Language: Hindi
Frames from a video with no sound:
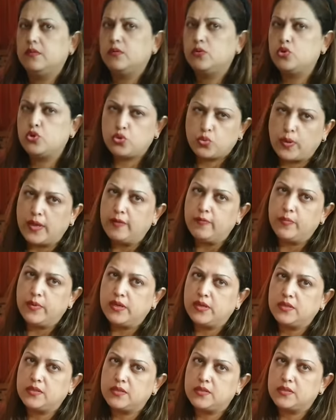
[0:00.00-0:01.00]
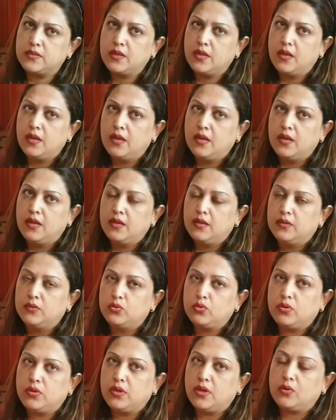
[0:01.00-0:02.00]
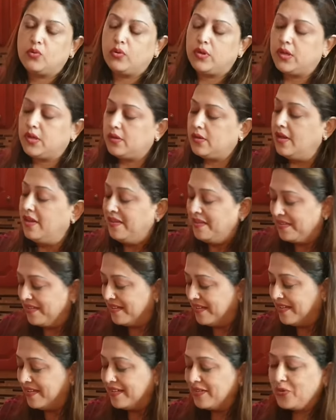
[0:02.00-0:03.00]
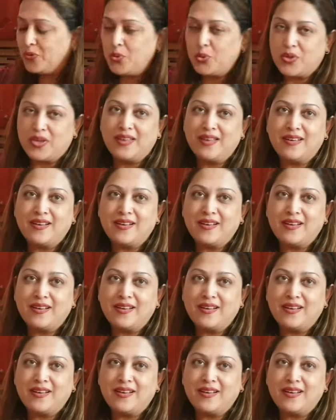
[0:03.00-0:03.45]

टू ट्वेल्व मिनट्स तो ये कोई कुकिंग